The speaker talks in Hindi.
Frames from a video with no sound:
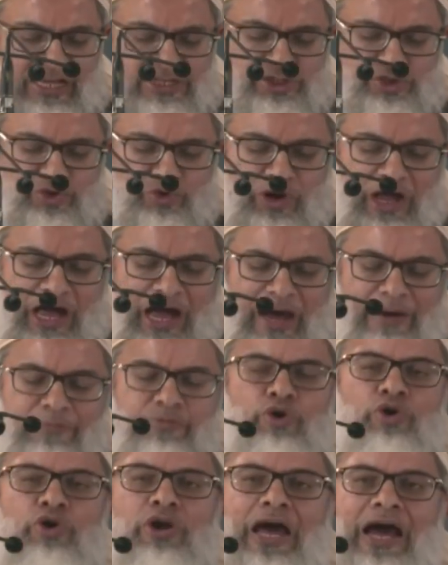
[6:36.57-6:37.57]
तसर
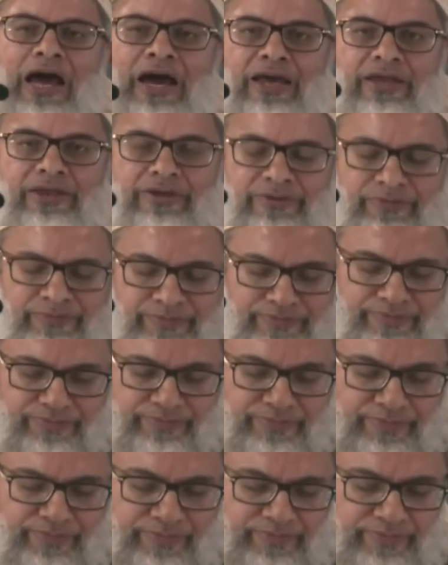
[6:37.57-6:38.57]
आम हो रहा है
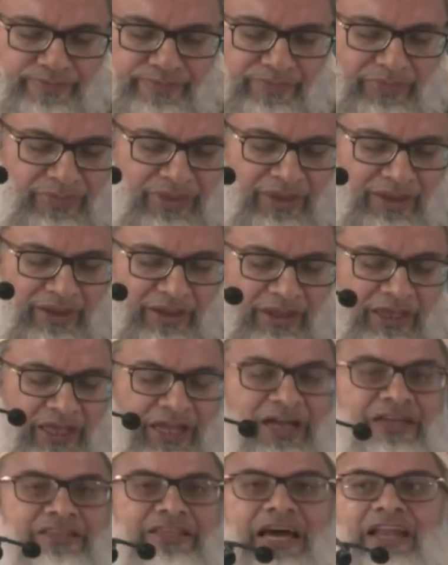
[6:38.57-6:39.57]

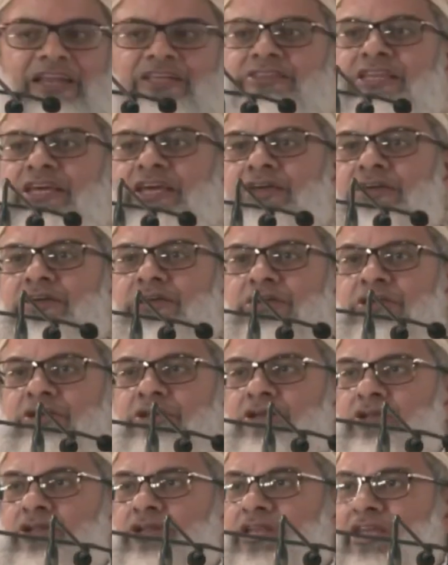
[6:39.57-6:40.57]
कि
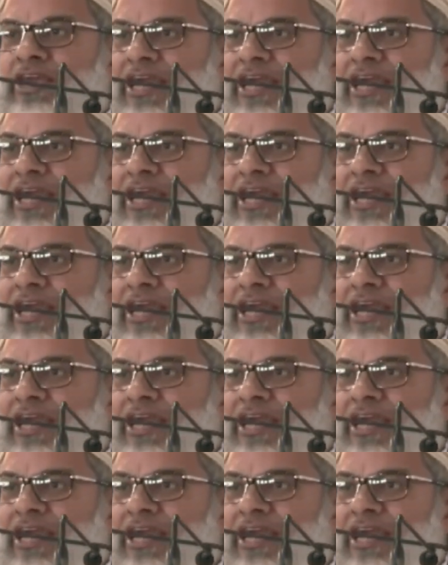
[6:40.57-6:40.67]
अदालतें